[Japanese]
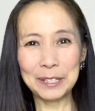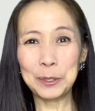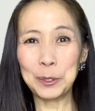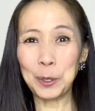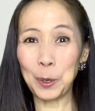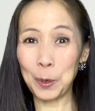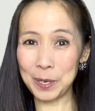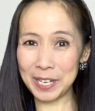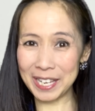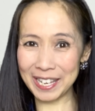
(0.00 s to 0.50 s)

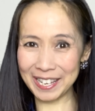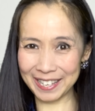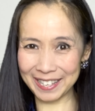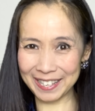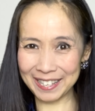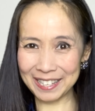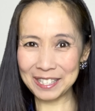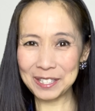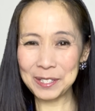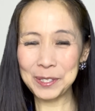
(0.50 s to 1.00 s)

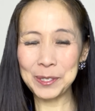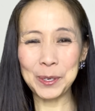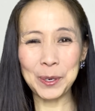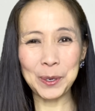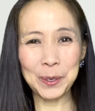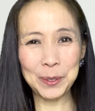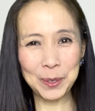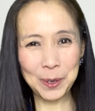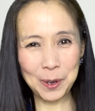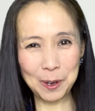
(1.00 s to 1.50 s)
鳥、
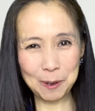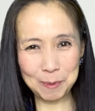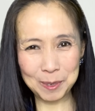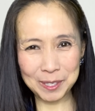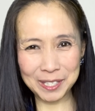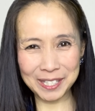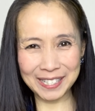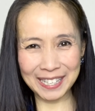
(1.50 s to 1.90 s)
小動物